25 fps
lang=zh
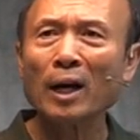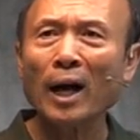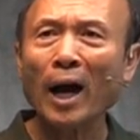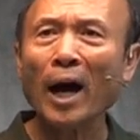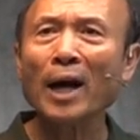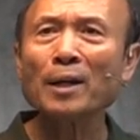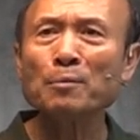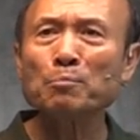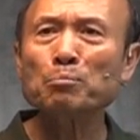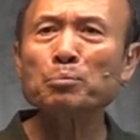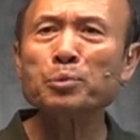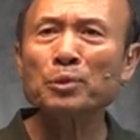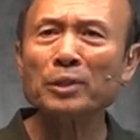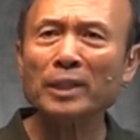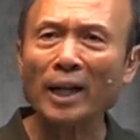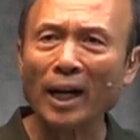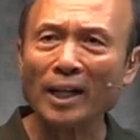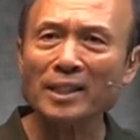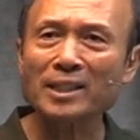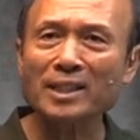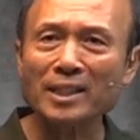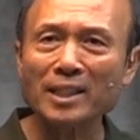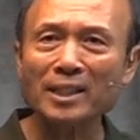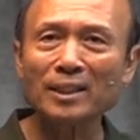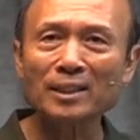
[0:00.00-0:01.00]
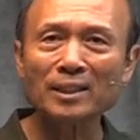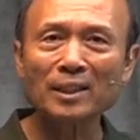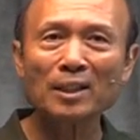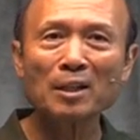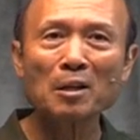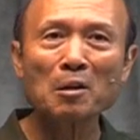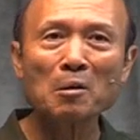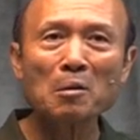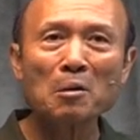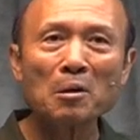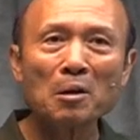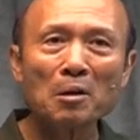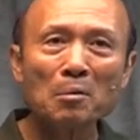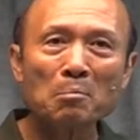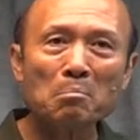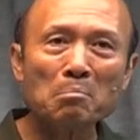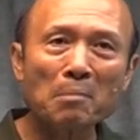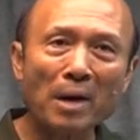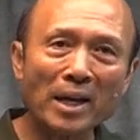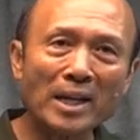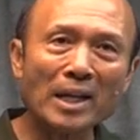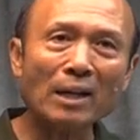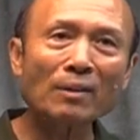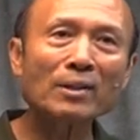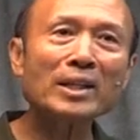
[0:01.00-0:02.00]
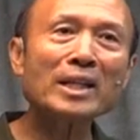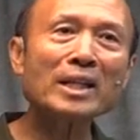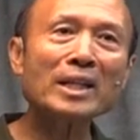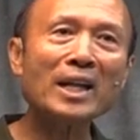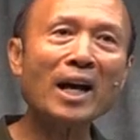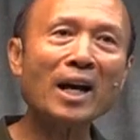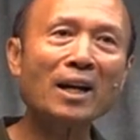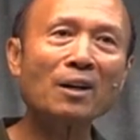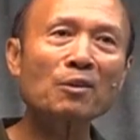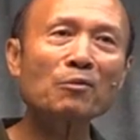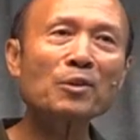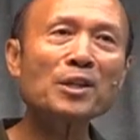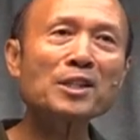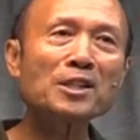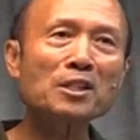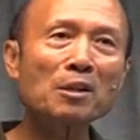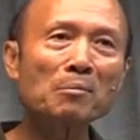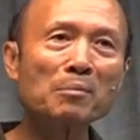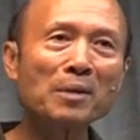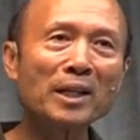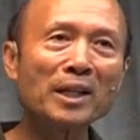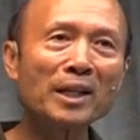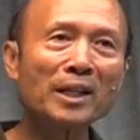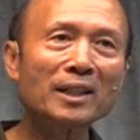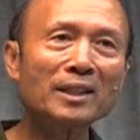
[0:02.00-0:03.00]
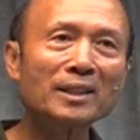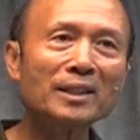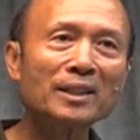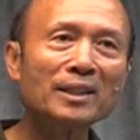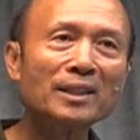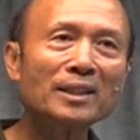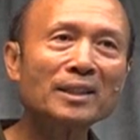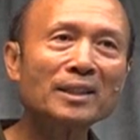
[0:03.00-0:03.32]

很不开心，没有力量。为什么呢？